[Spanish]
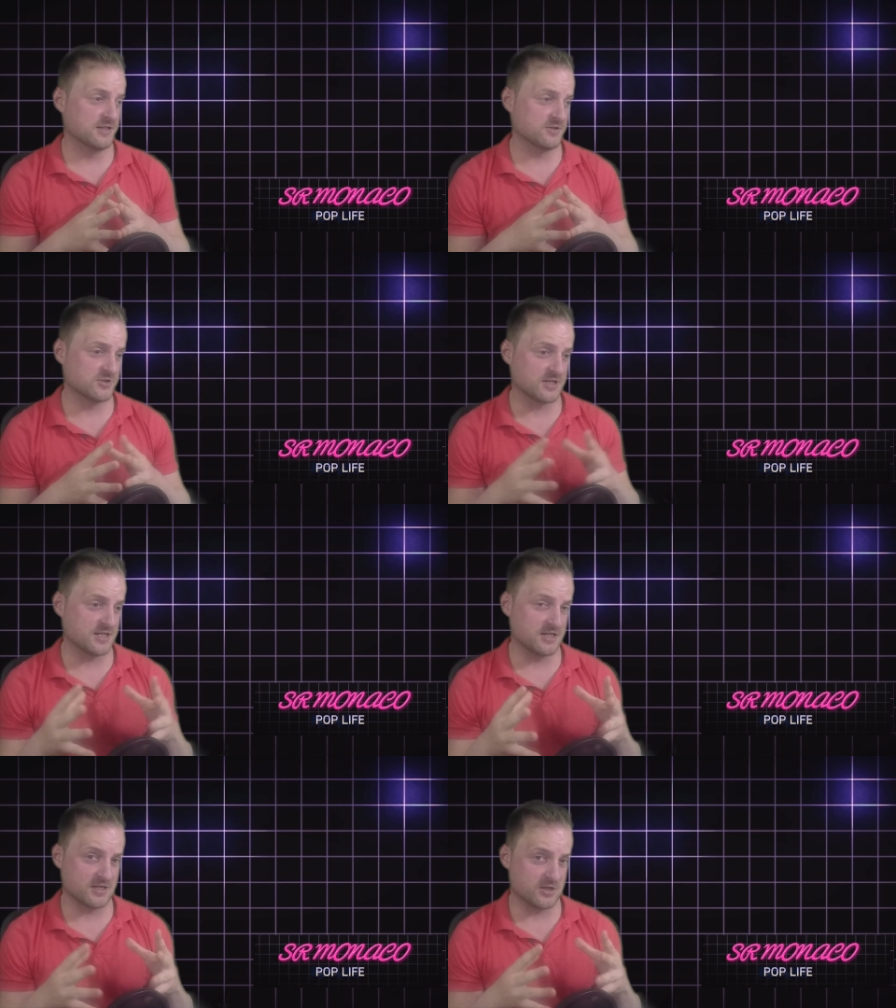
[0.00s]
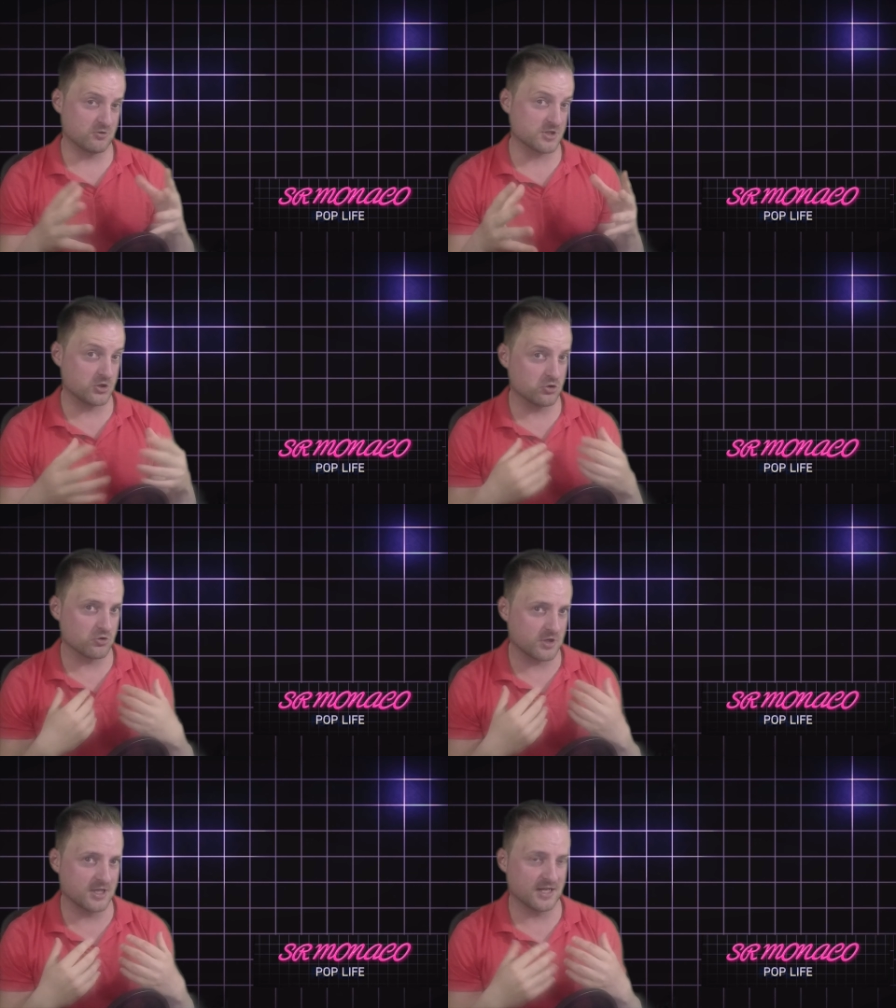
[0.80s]
o sea, que, que, no es que yo
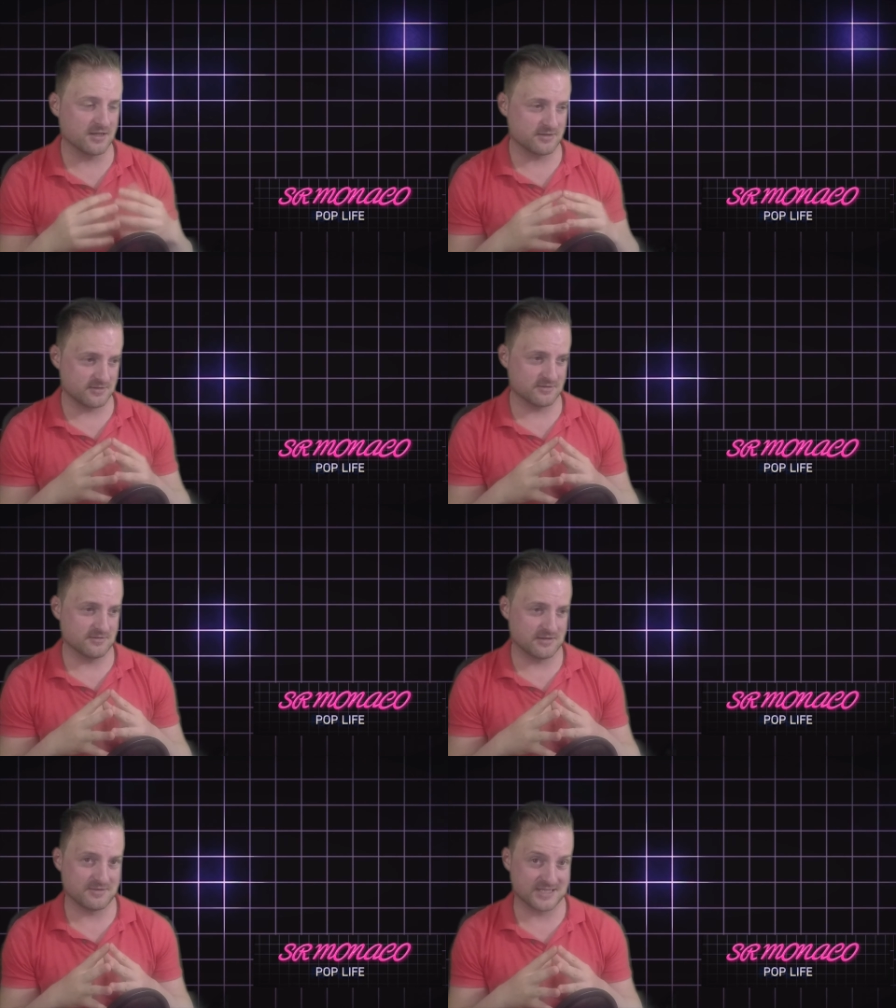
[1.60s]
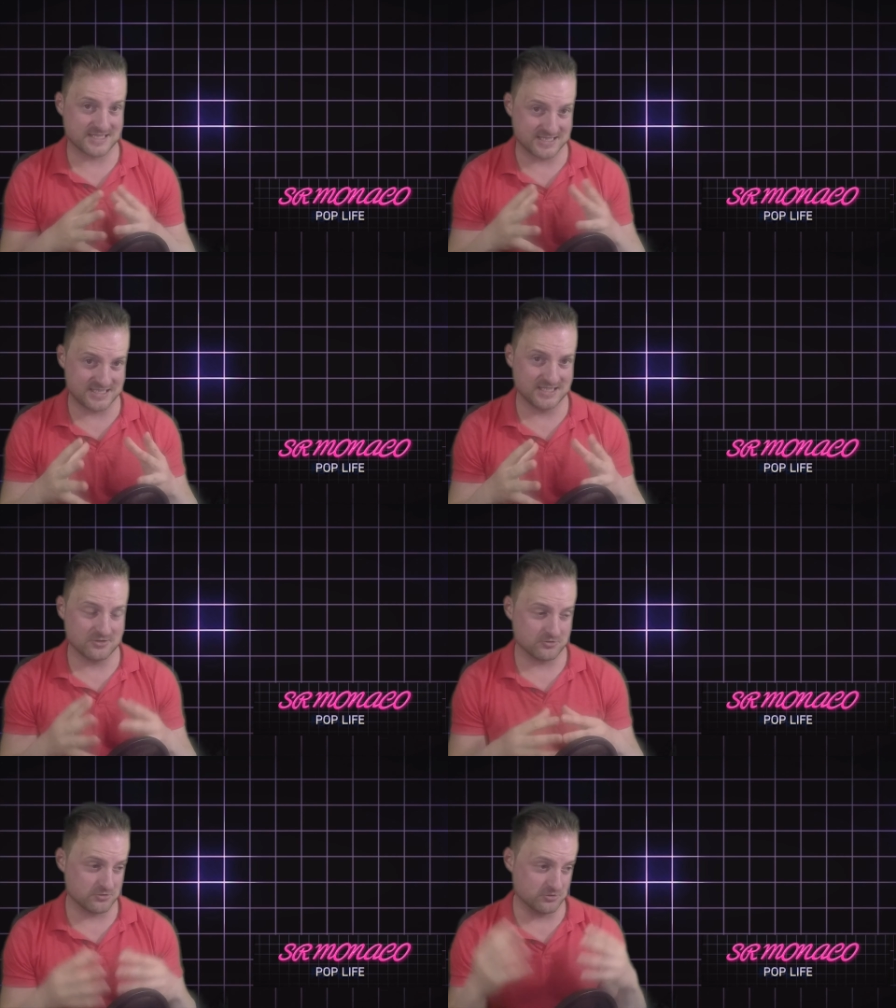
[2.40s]
no quiera. La verdad es que sí,
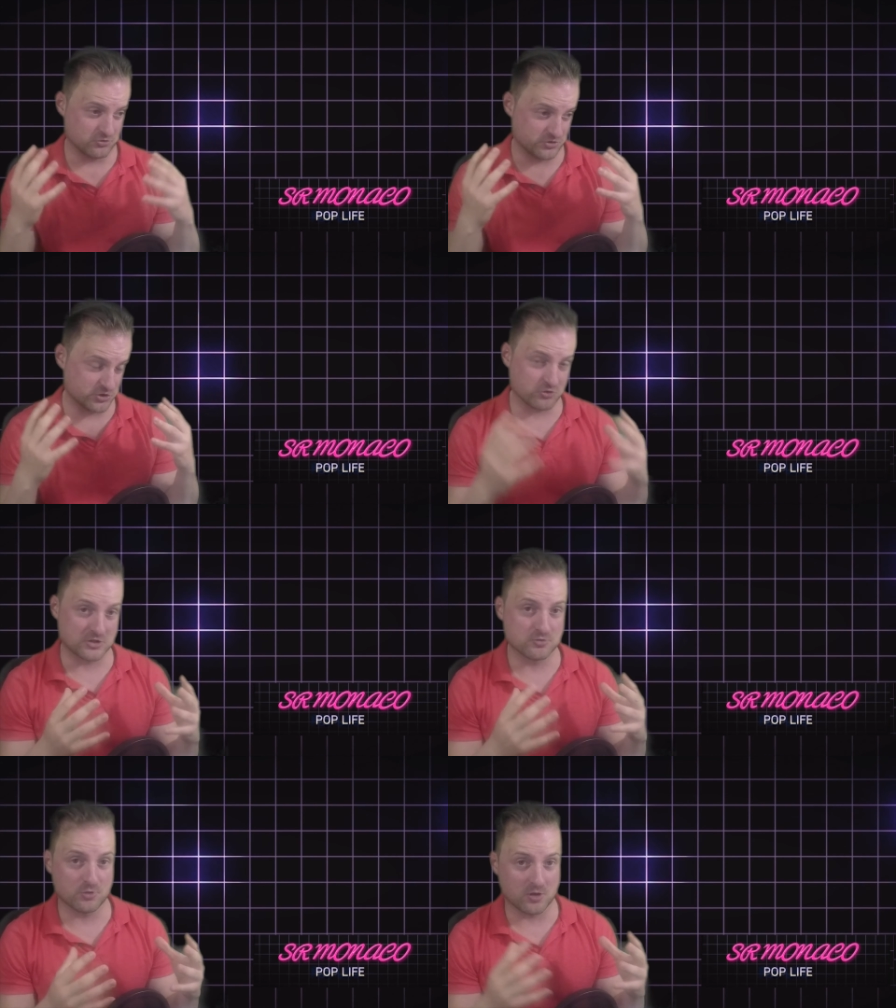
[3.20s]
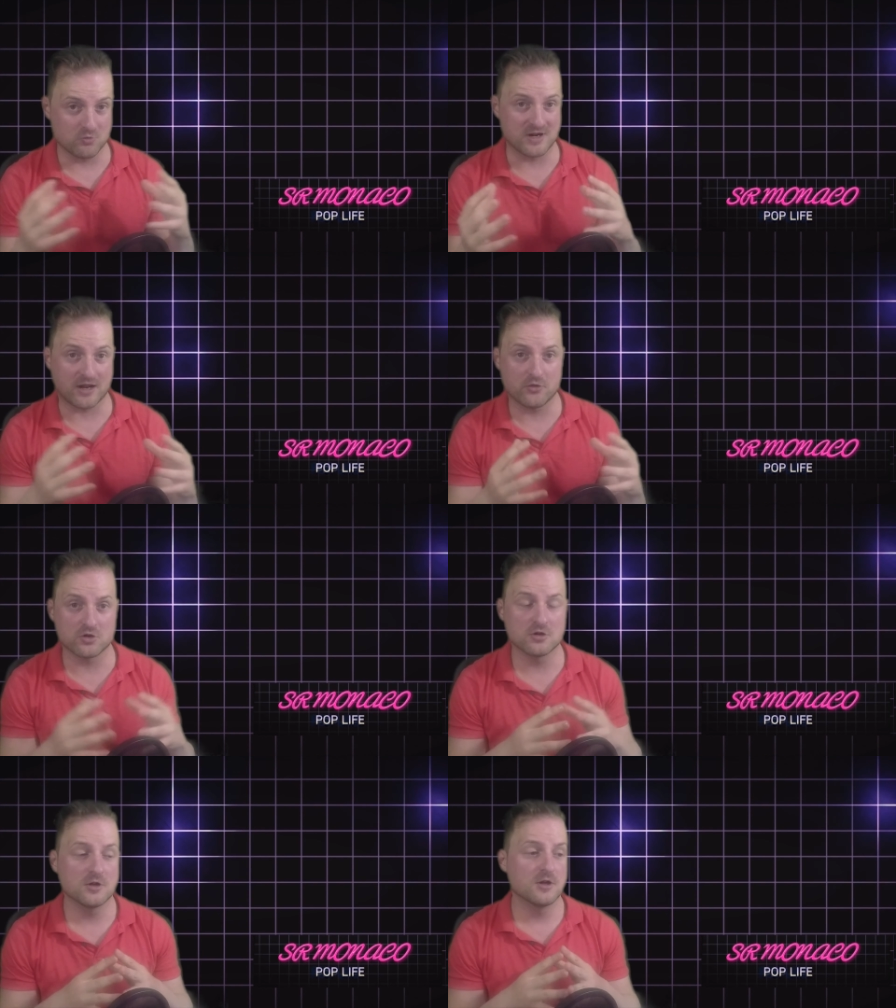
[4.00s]
os, he hecho caso por alguna
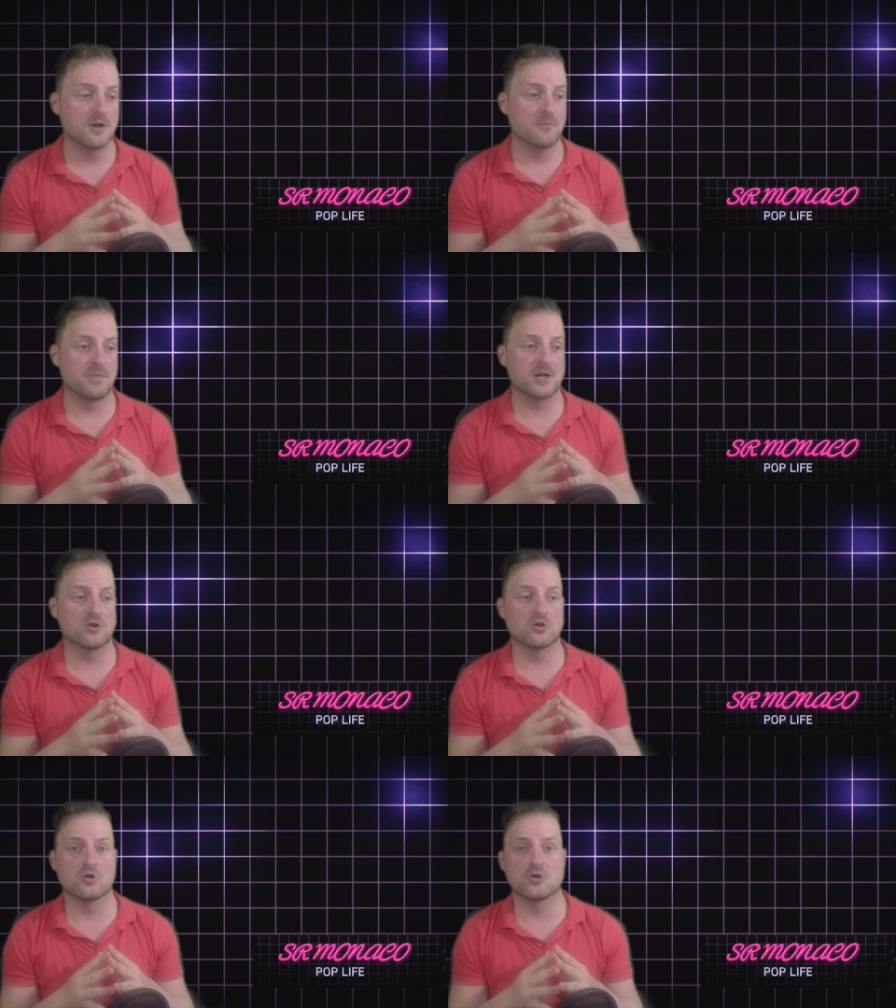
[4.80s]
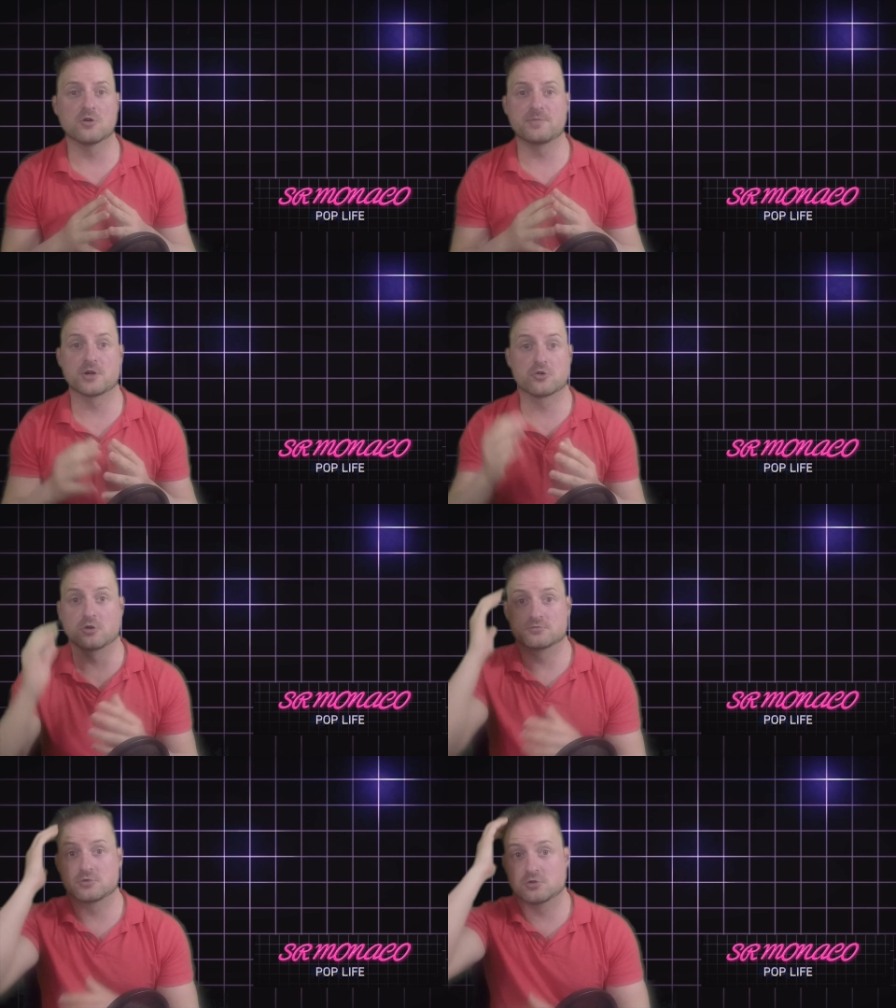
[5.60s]
razón. Pero, pero
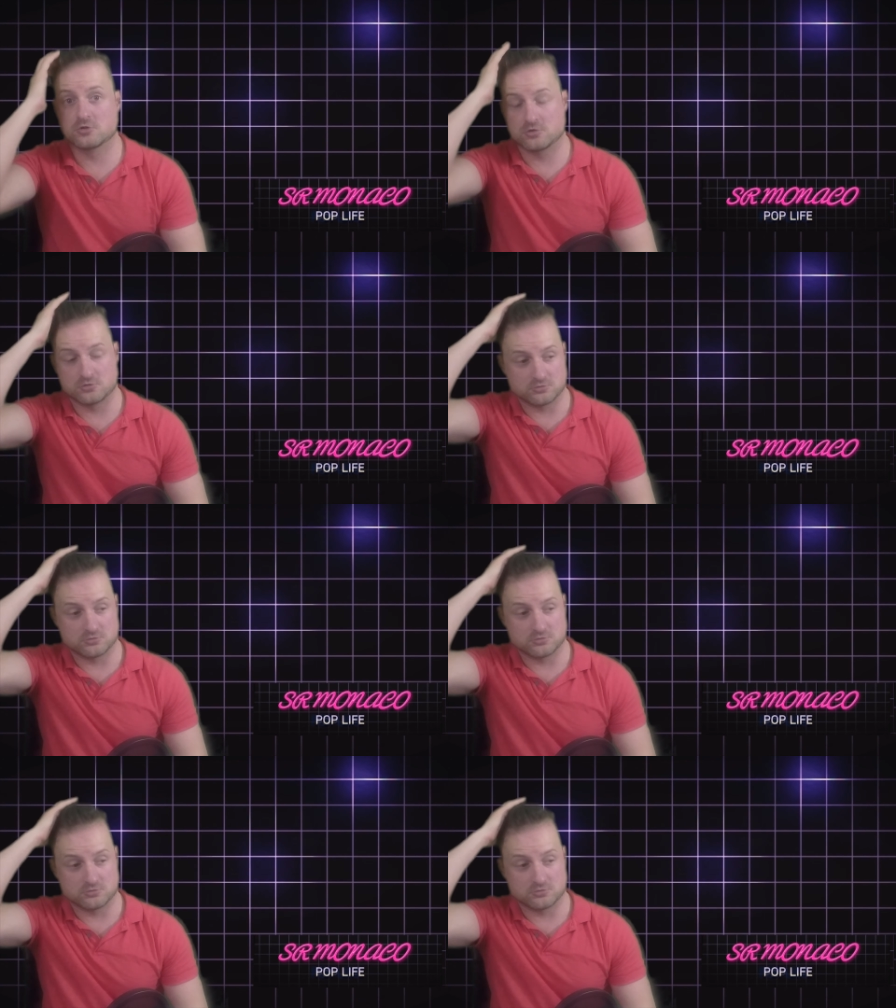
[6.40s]
no, no